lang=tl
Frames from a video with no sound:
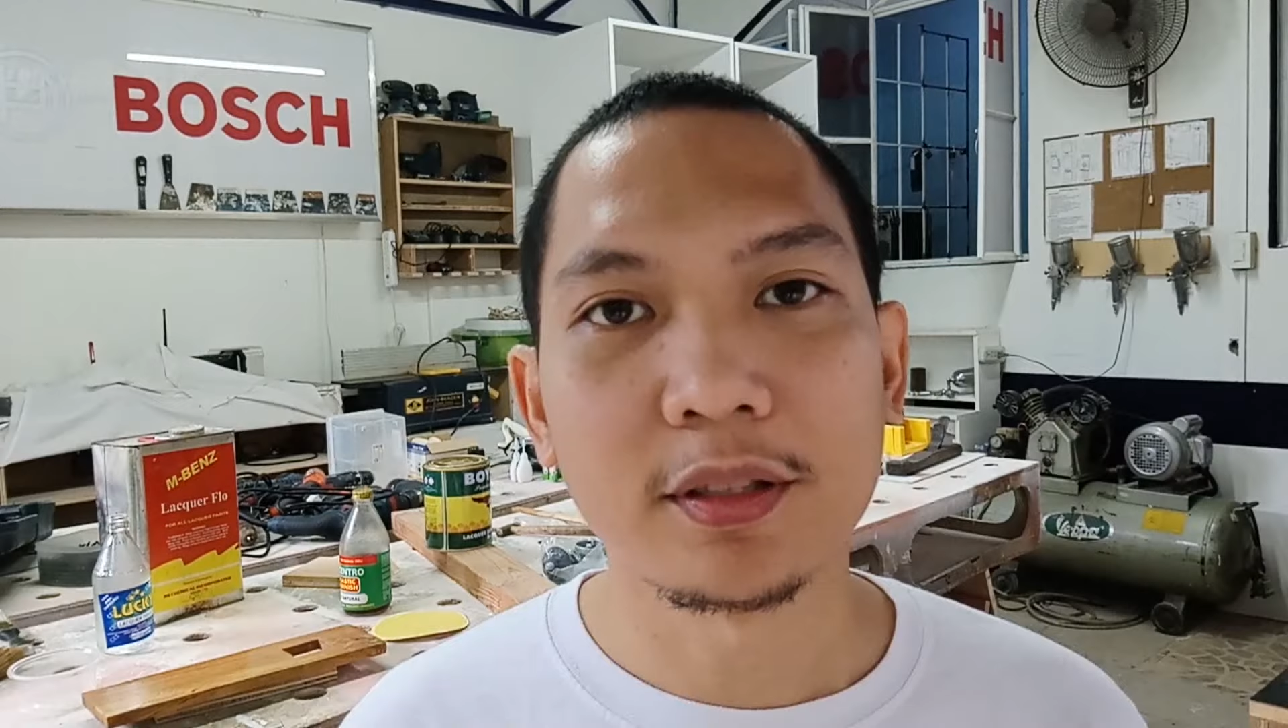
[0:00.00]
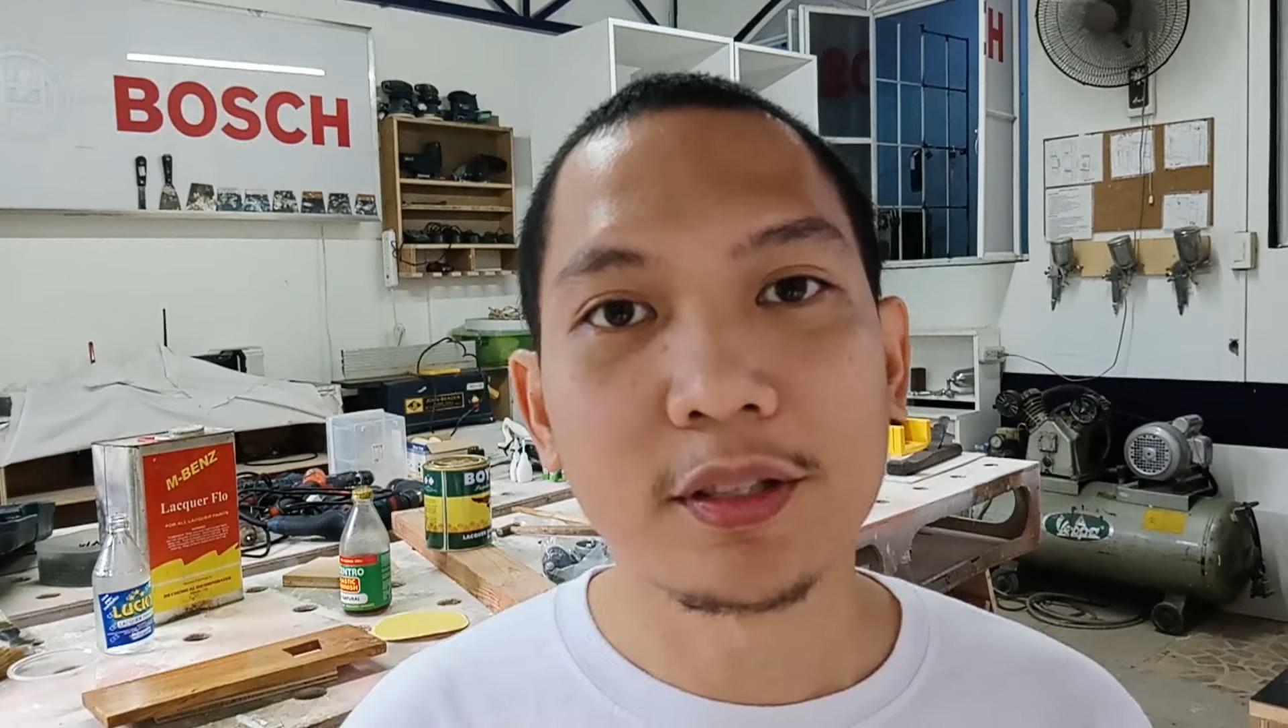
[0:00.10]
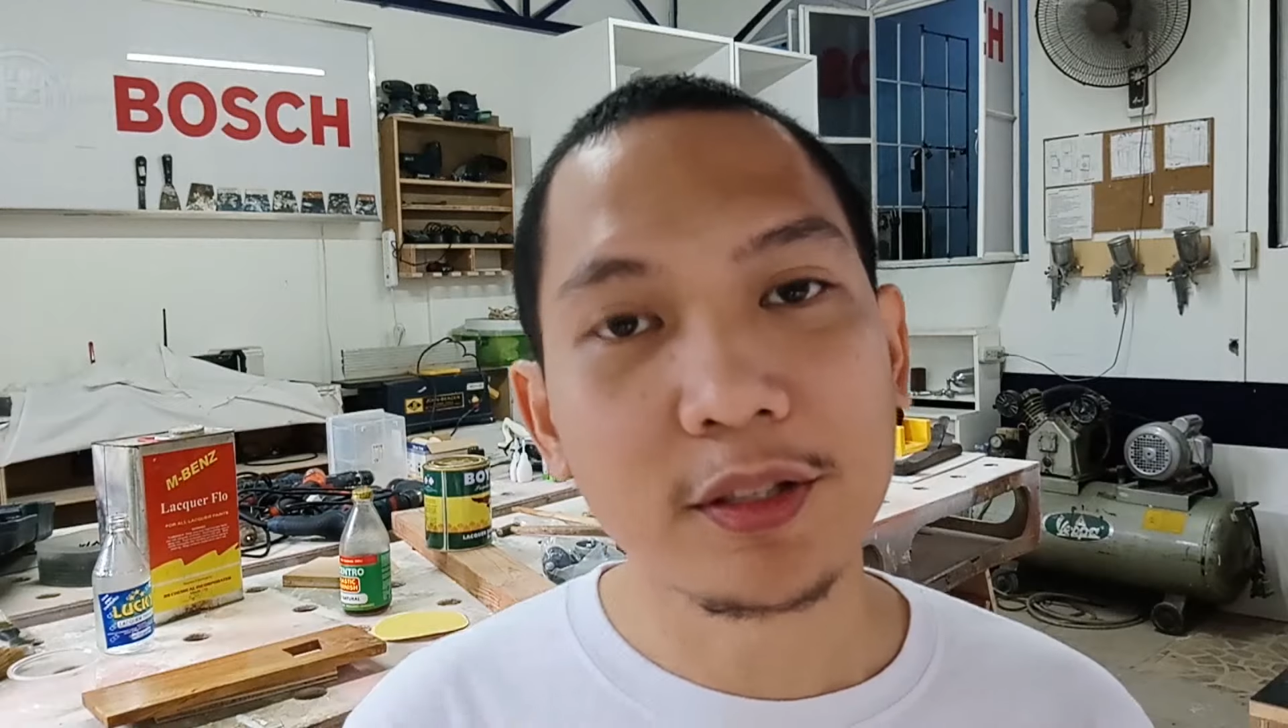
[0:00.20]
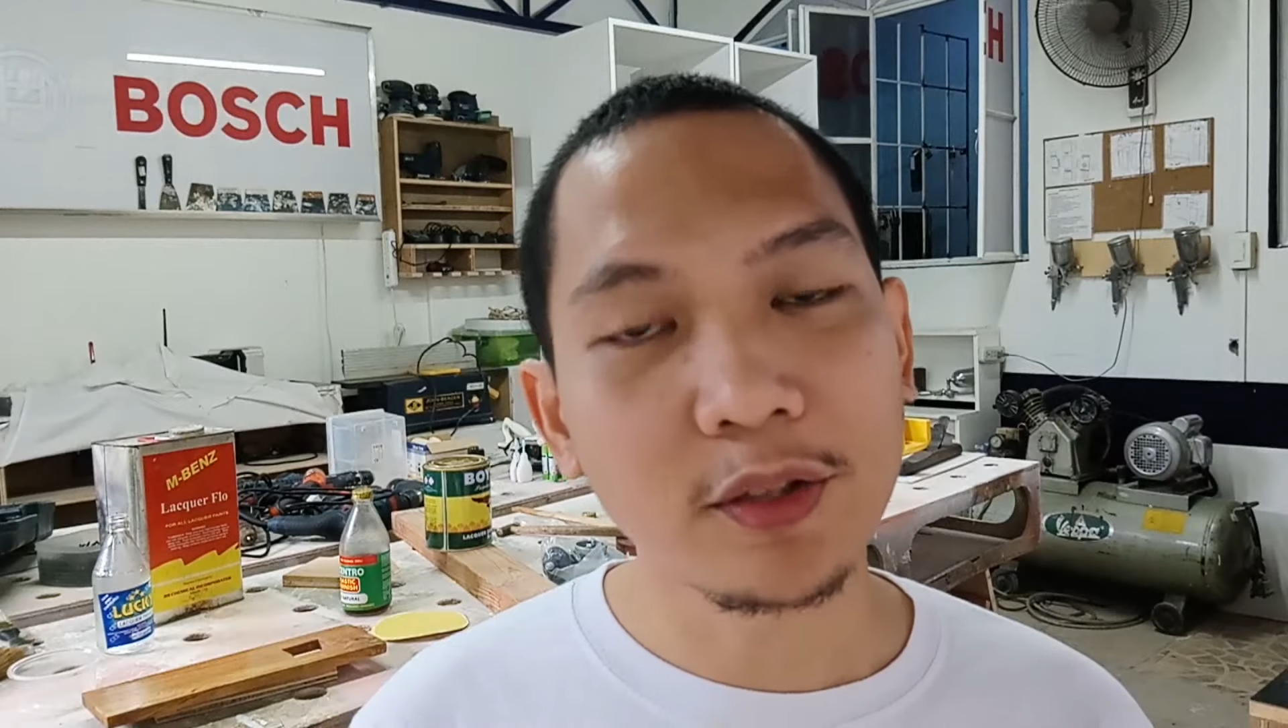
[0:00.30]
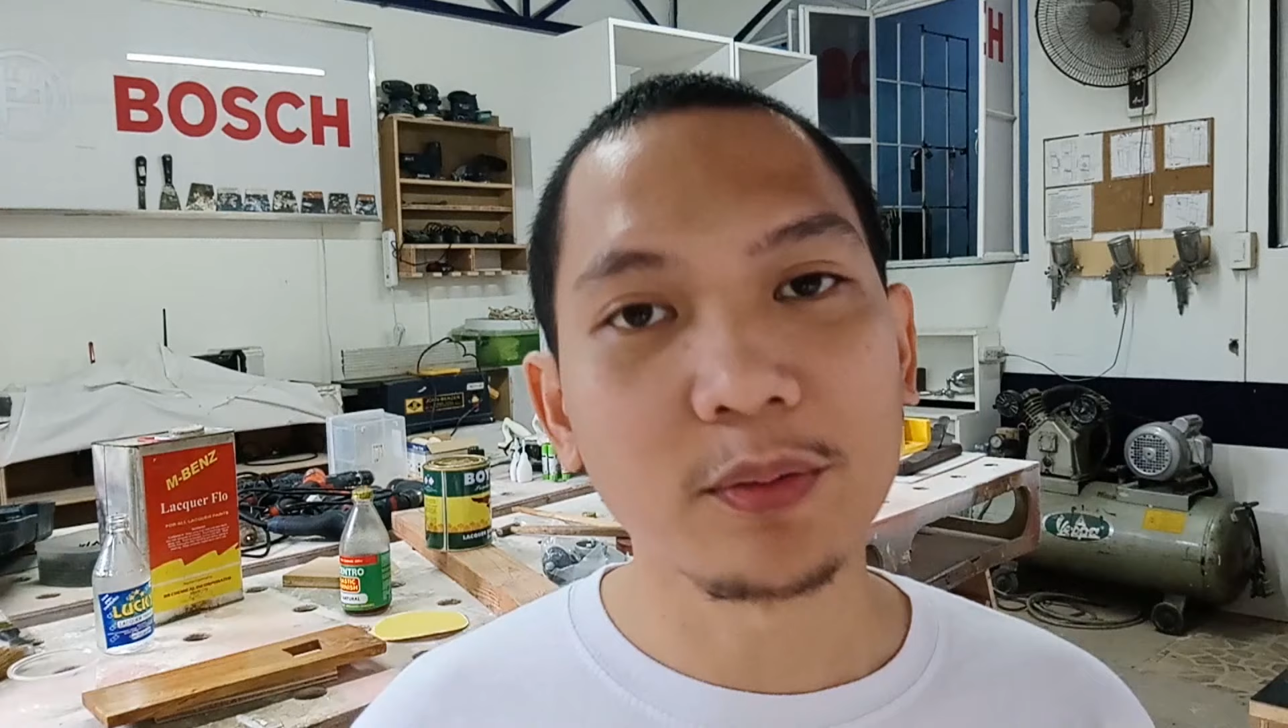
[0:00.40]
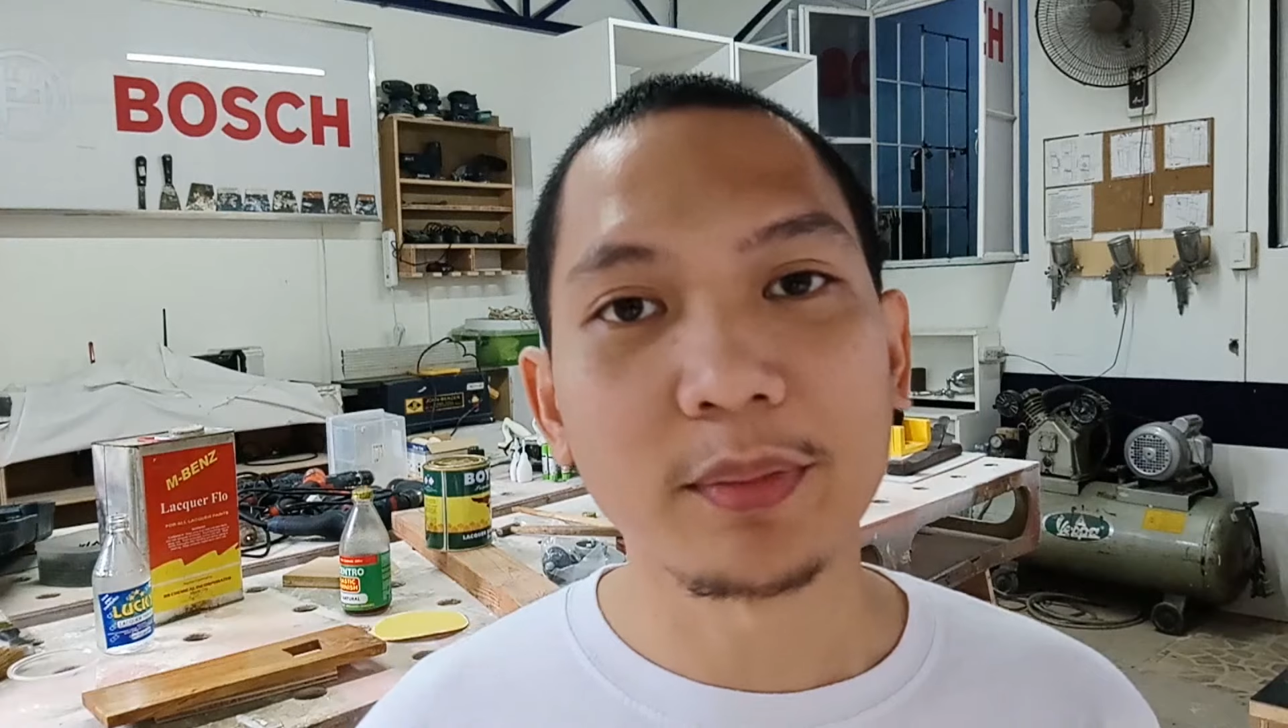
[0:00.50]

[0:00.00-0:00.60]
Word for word: So,